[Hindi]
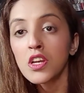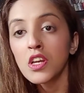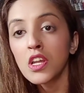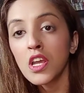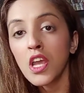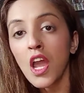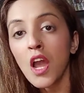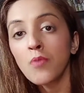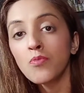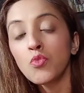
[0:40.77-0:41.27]

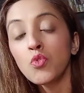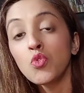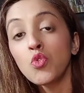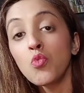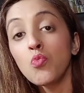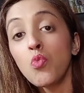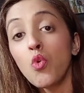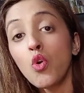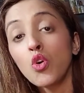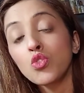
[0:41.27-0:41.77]
क्योंकि आप
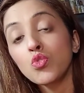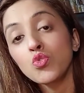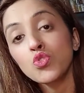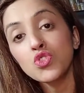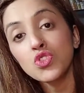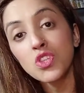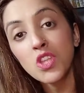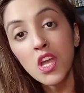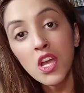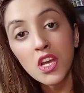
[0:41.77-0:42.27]
लोगों को बहुत
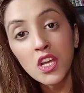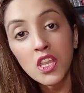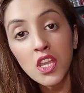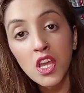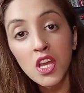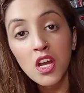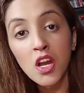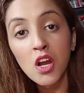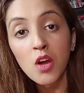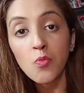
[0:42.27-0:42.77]
कुछ
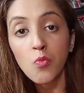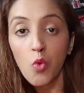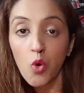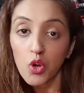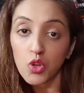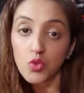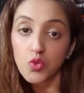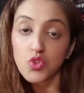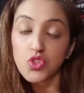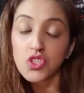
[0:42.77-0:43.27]
देखने का
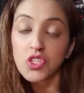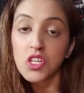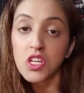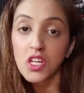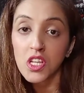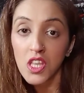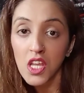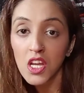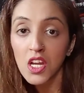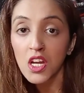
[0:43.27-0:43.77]
बहुत कुछ
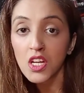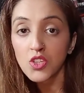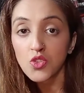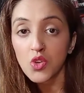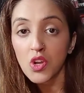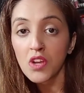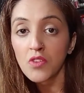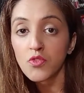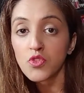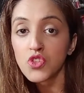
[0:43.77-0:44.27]
सीखने का
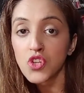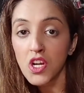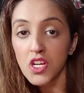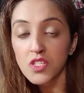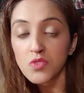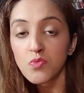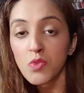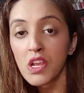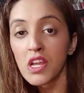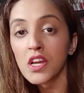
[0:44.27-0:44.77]
जो है वो
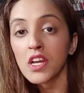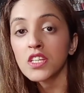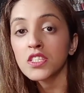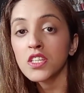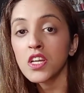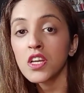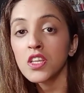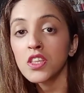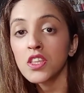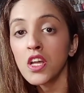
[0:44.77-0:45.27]
चांस मिलेगा
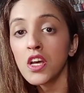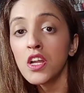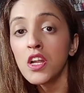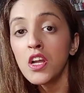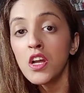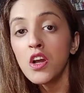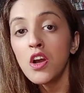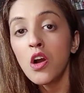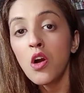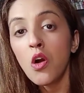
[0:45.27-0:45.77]
इसके अंदर